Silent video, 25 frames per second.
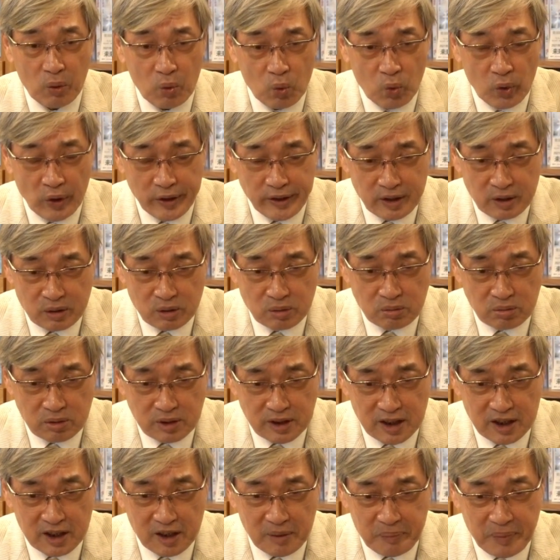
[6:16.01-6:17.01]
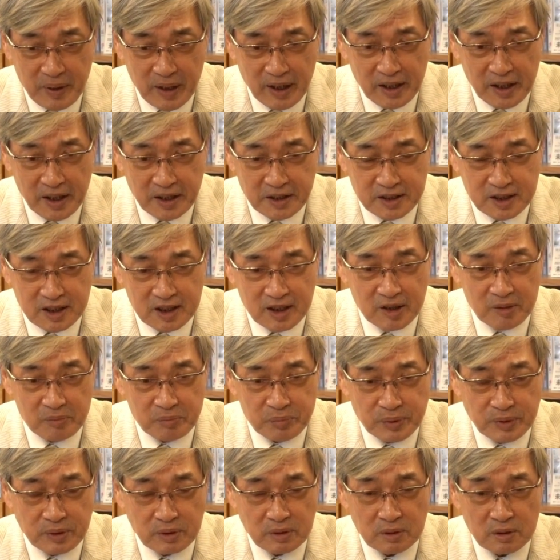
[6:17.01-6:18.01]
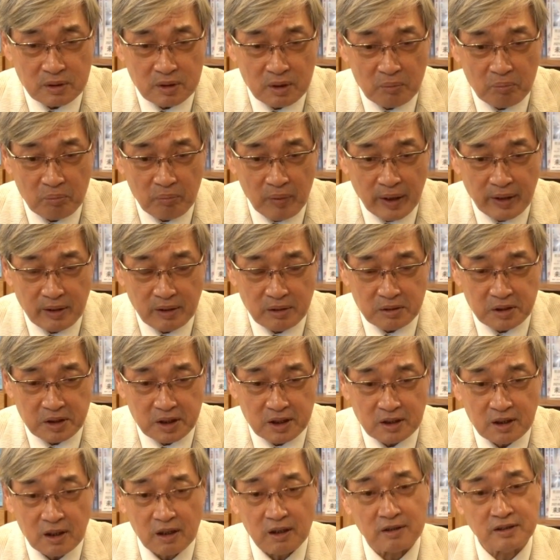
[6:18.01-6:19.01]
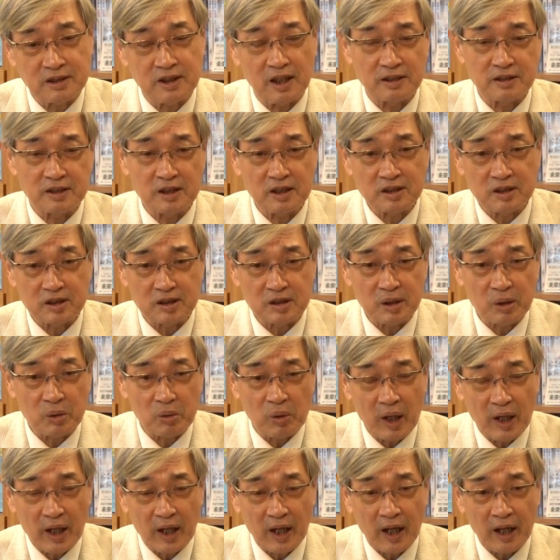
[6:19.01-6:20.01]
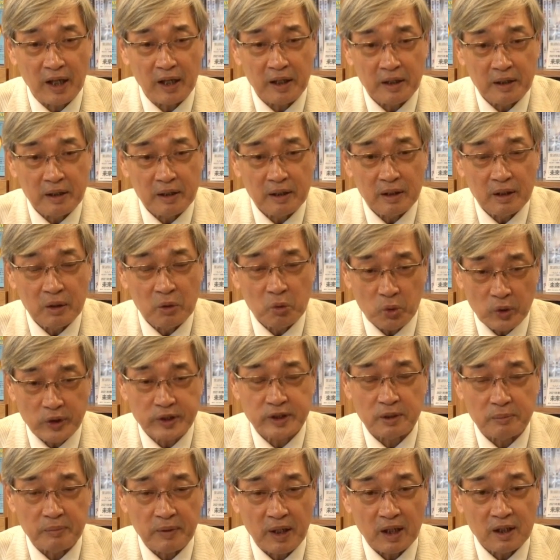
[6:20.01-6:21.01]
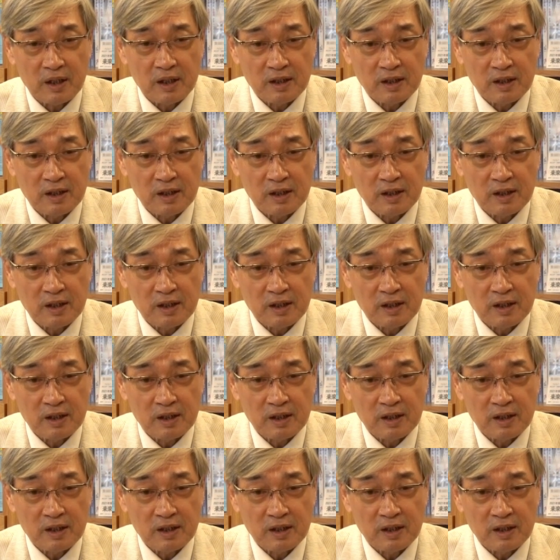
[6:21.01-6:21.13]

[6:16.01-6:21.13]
唯独一个编练司令部没有得到蒋介石的关爱，为什么？